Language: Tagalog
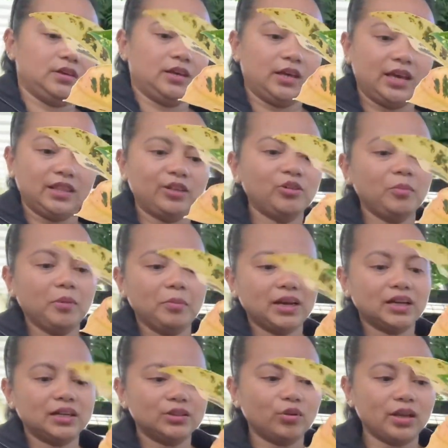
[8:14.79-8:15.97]
And ito namang mga
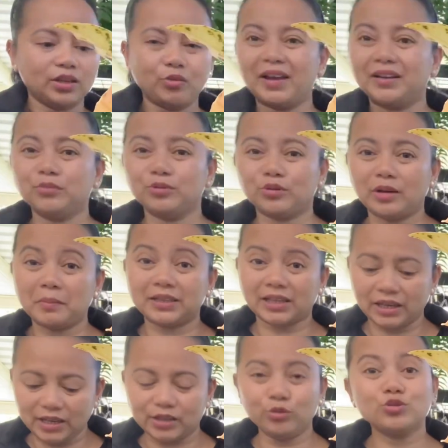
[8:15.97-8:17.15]
ganito, kahit iwanan mo ito ng
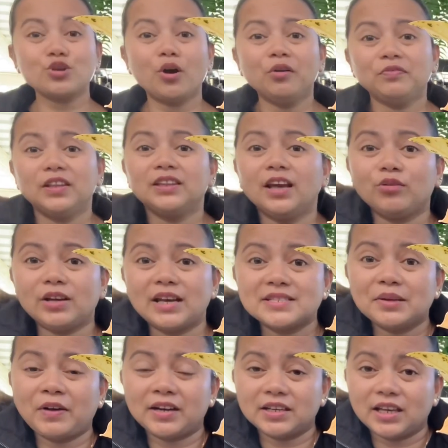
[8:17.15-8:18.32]
matagal. Eh. Yung songop hindi ako guys
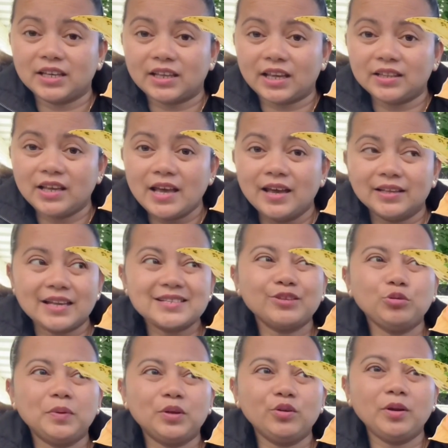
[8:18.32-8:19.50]
na variegated. Nasa
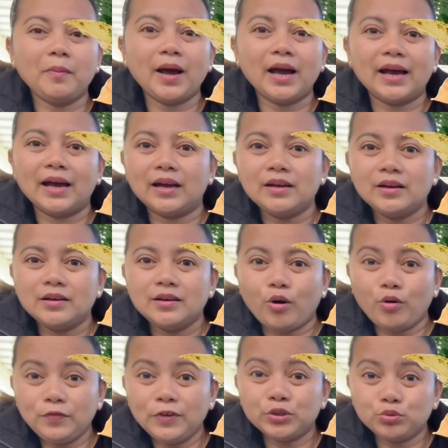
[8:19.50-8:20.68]
tubig yun ng mga
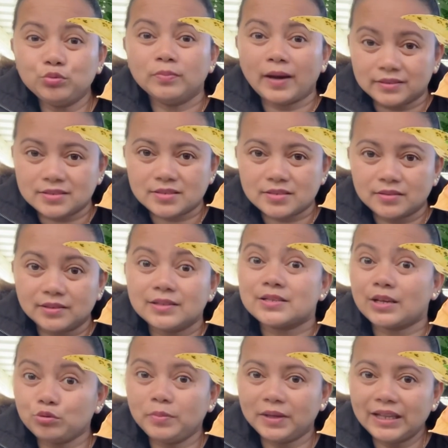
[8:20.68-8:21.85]
over 2 months. Sa
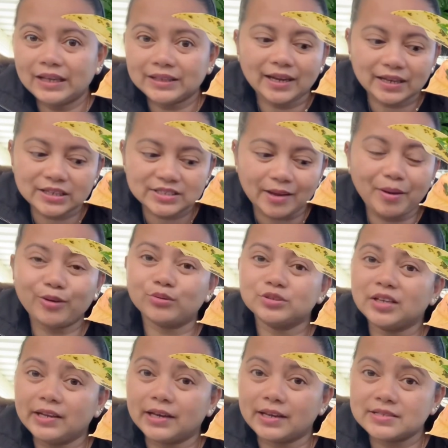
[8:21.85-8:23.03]
tubig lang talaga siya, bago ko siya
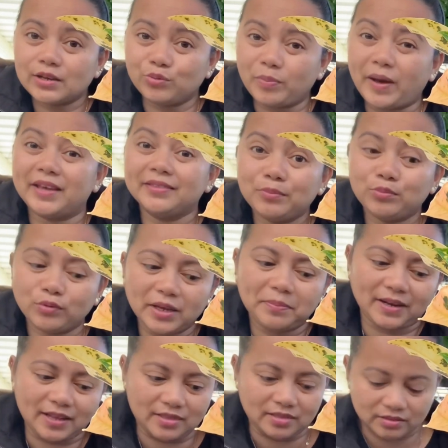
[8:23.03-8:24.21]
nilagay sa lupa. And nabuhay
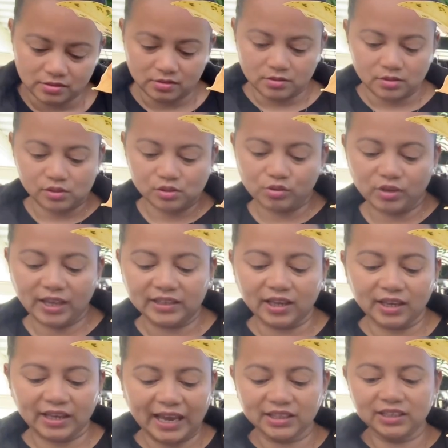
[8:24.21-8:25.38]
pa rin. So ayan,
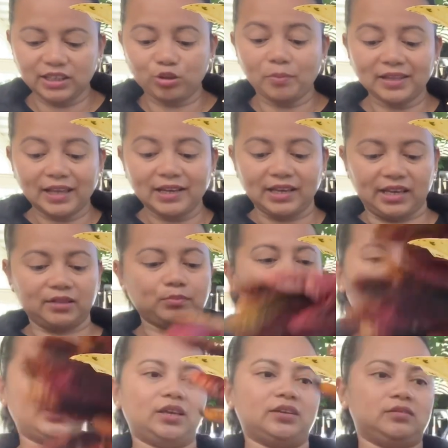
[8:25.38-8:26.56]
kahit hindi ko madaliin, pwede.